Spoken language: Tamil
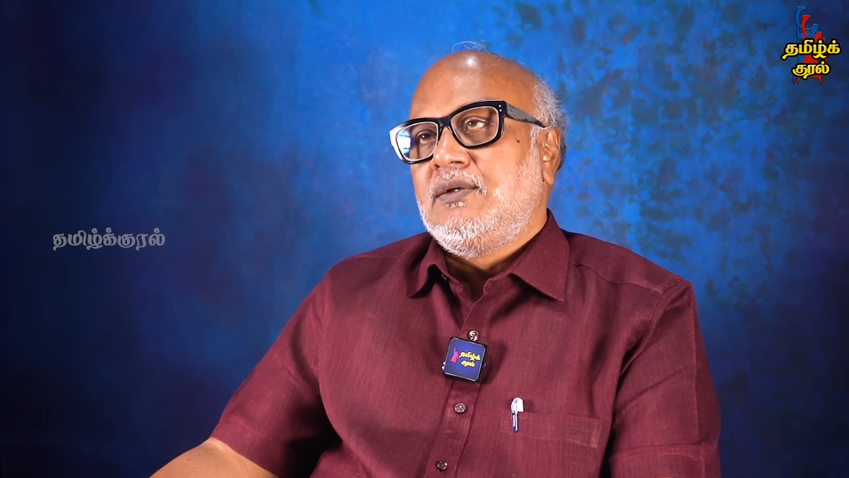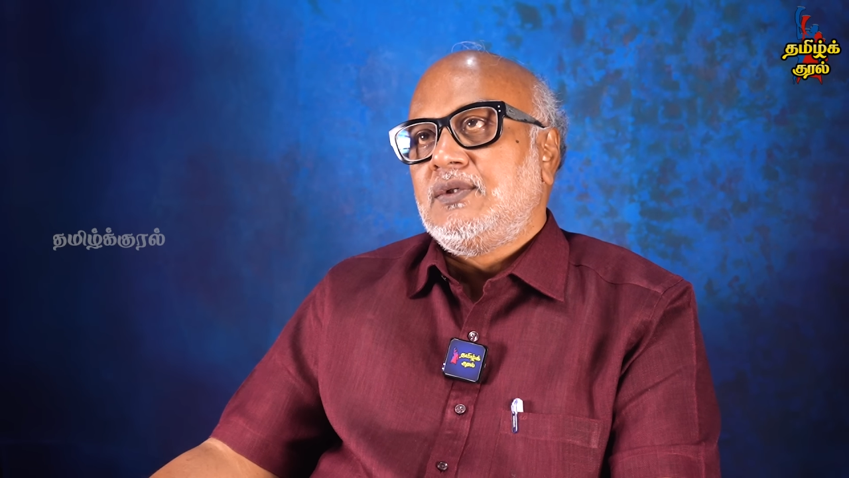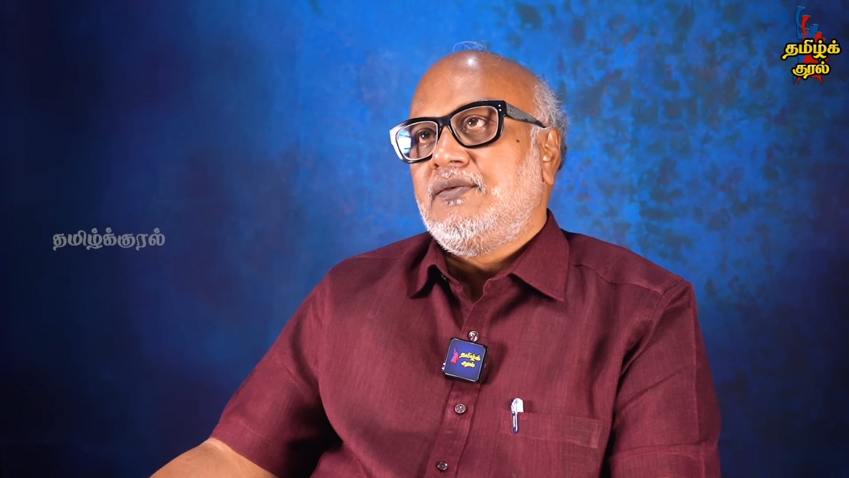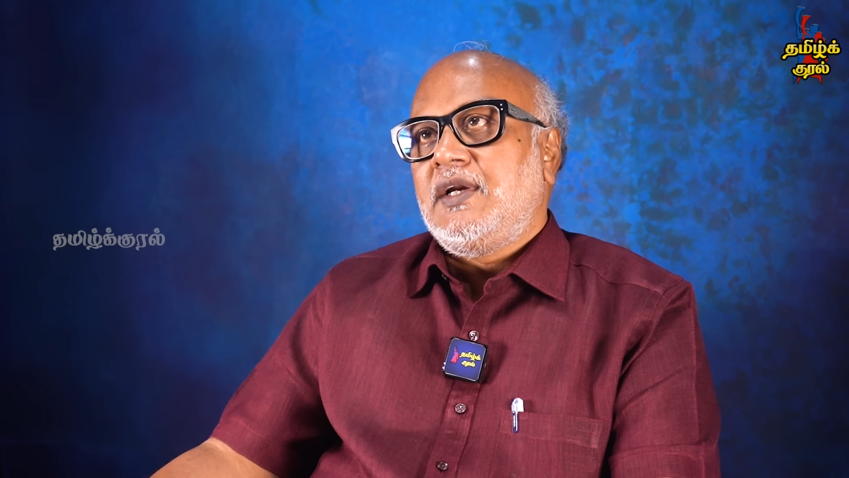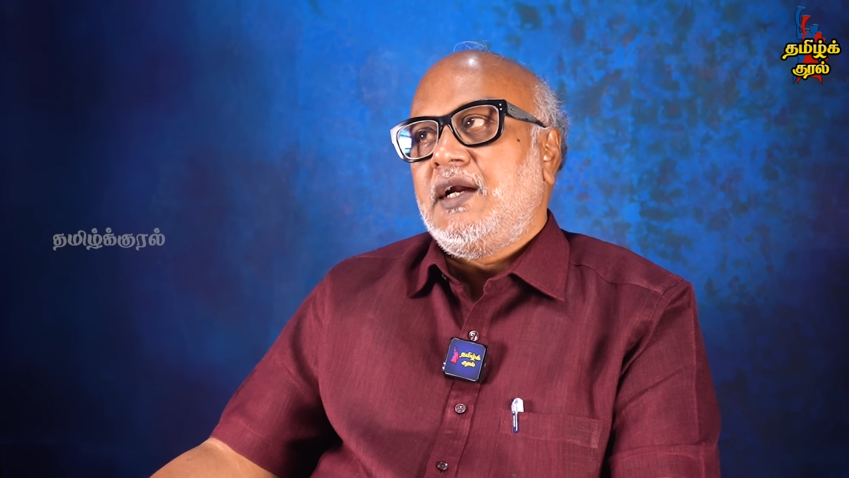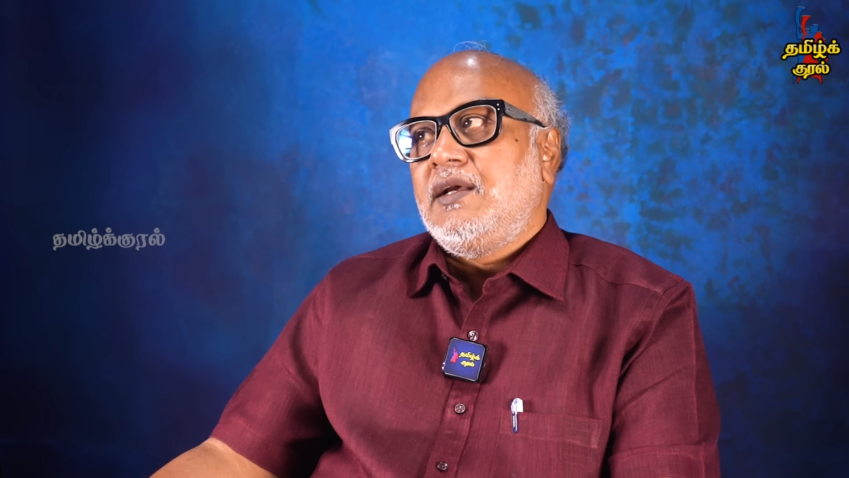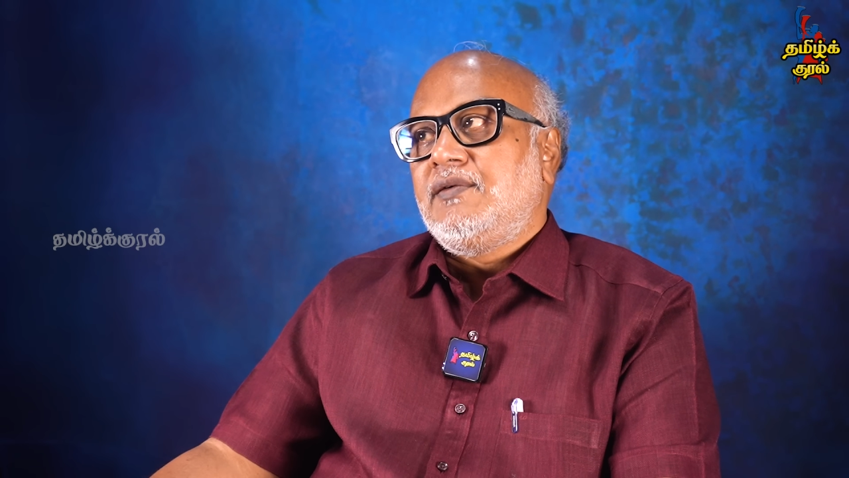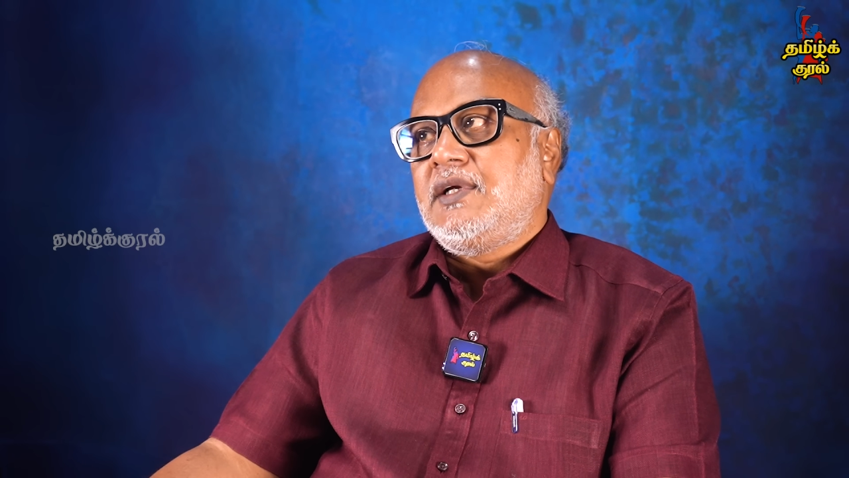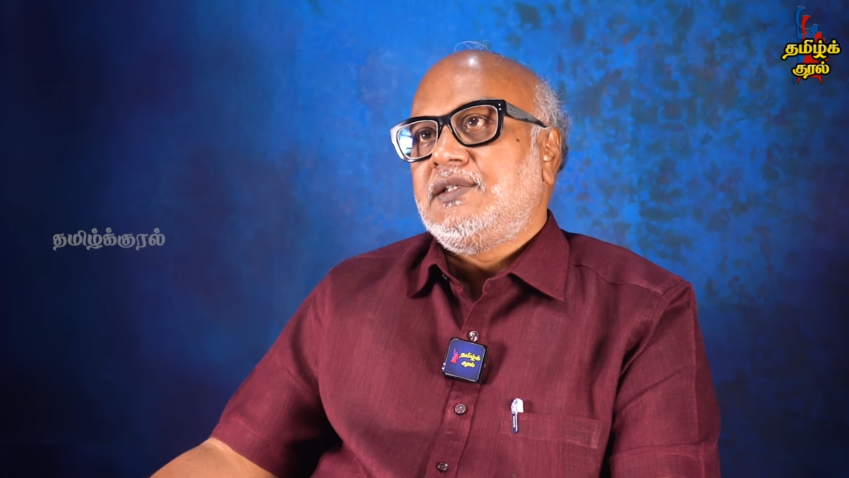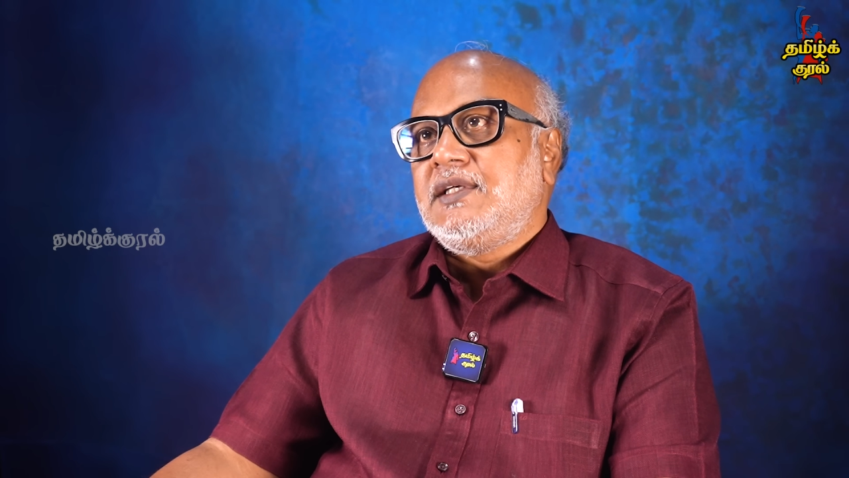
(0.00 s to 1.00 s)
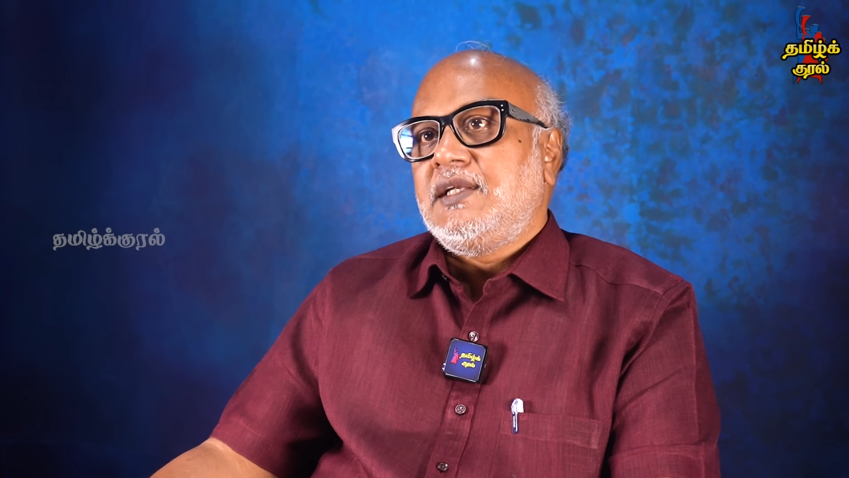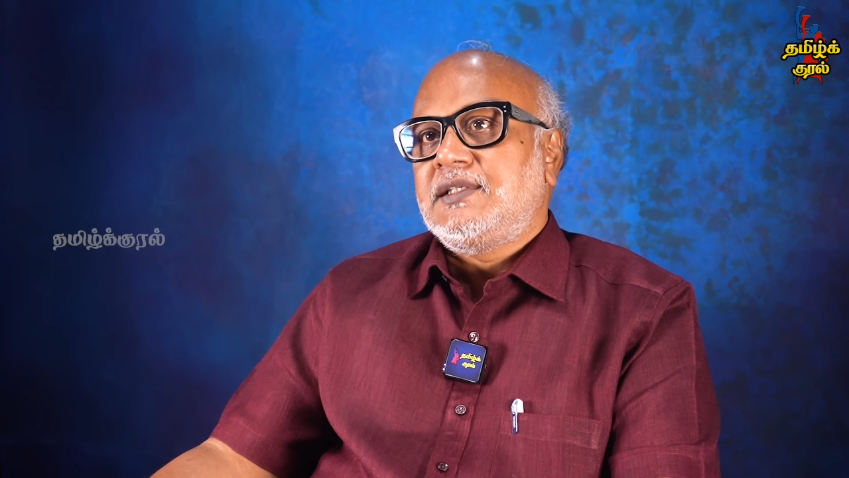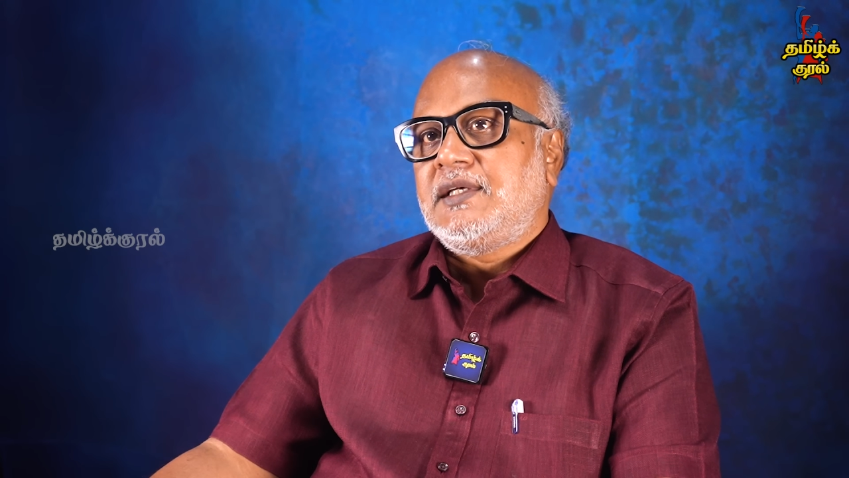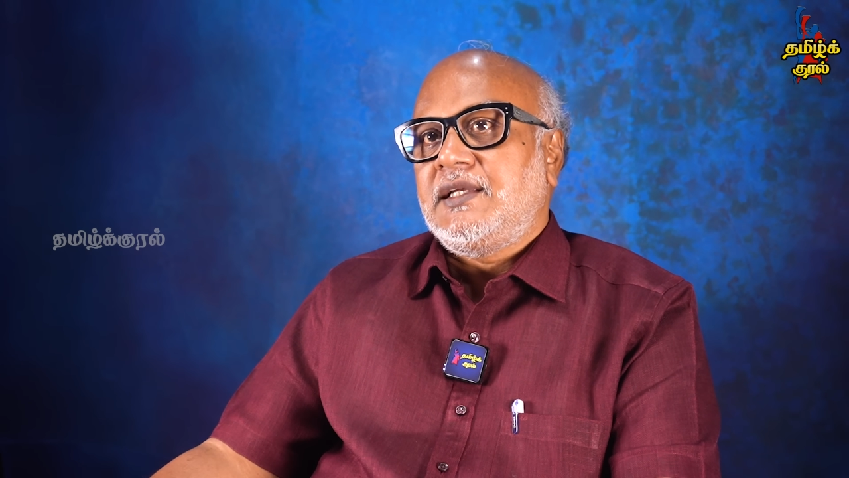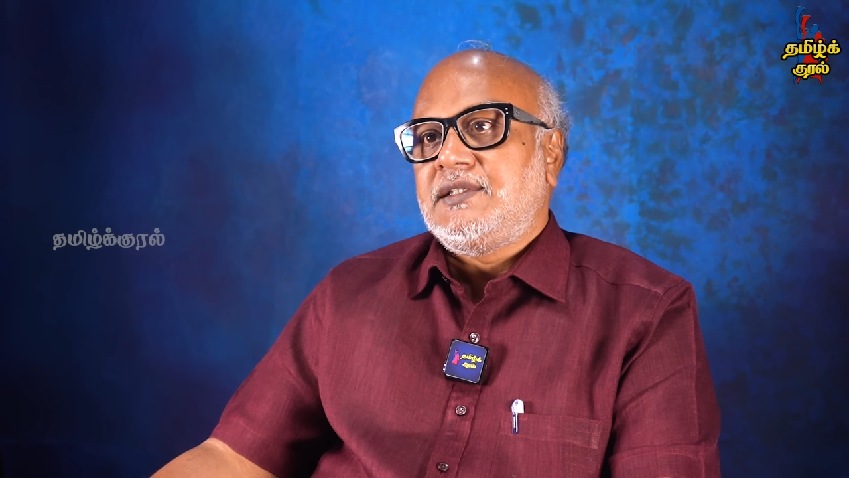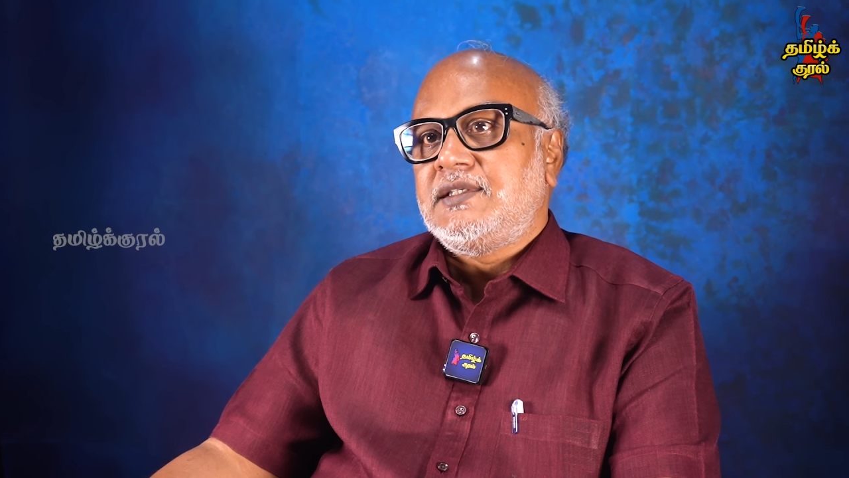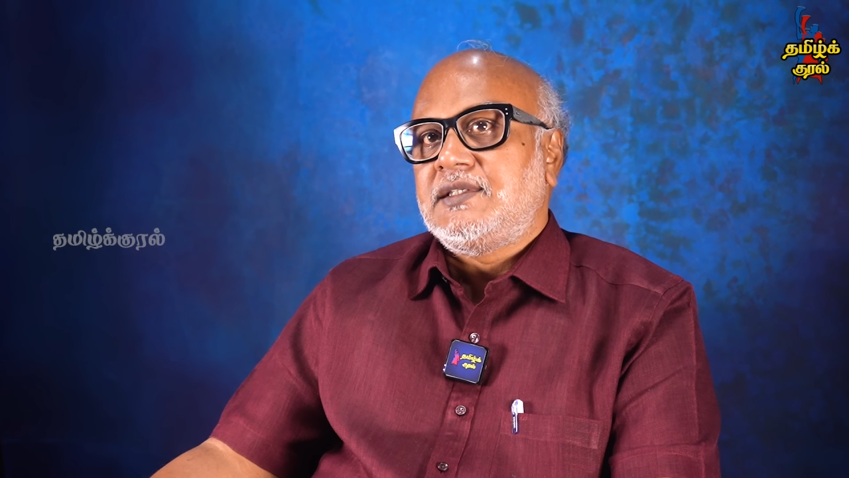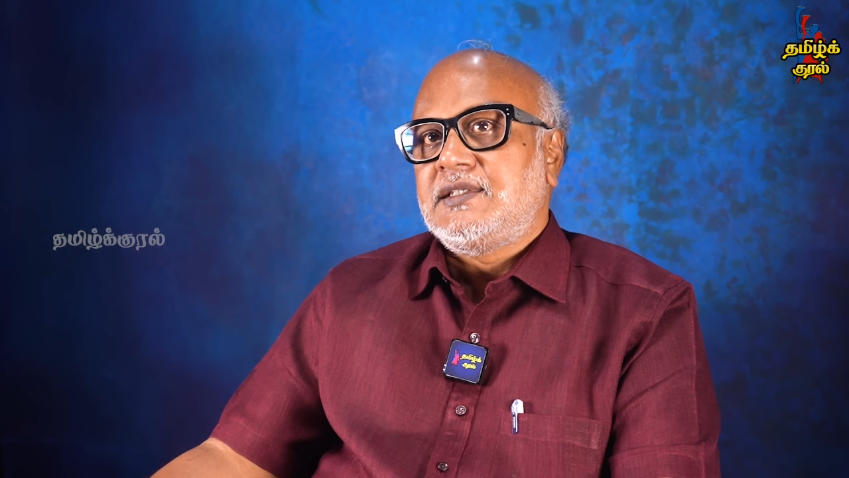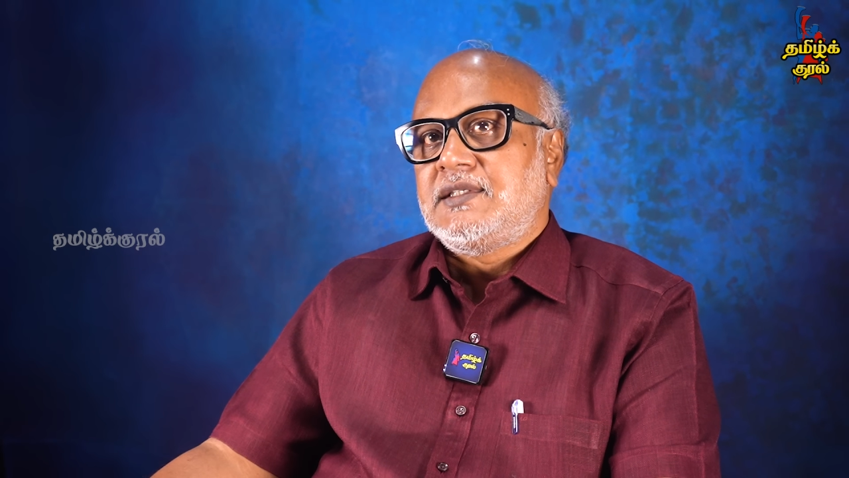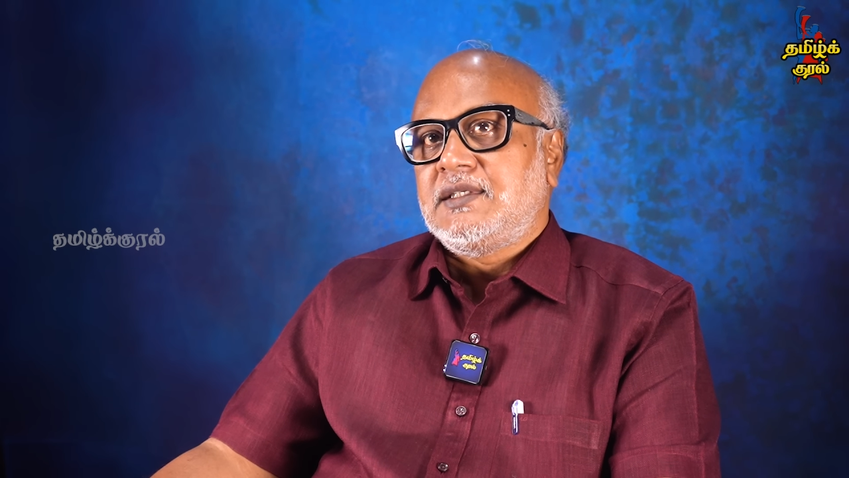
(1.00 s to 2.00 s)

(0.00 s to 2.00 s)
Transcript: ஸோ வி ரெட்டிங் ஃபார் அ சீரியஸ் க்ரைசிஸ்